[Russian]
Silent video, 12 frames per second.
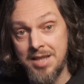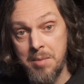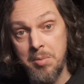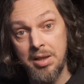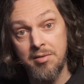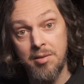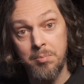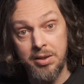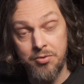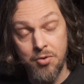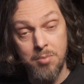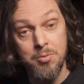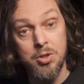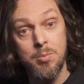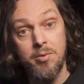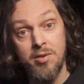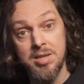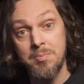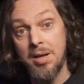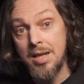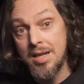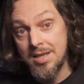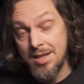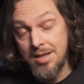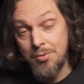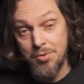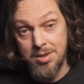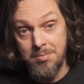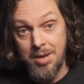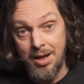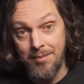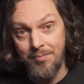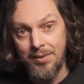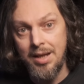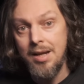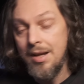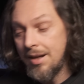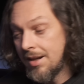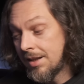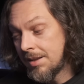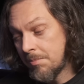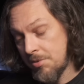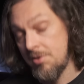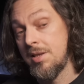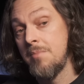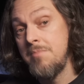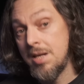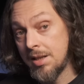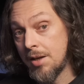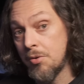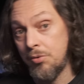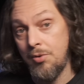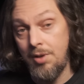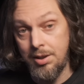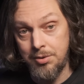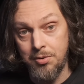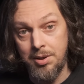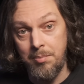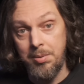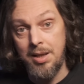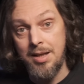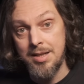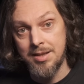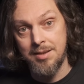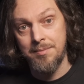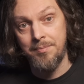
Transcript: стриминговых платформ, чтобы вы смогли оценить у себя. Это просто мега крутой электронный плейлист.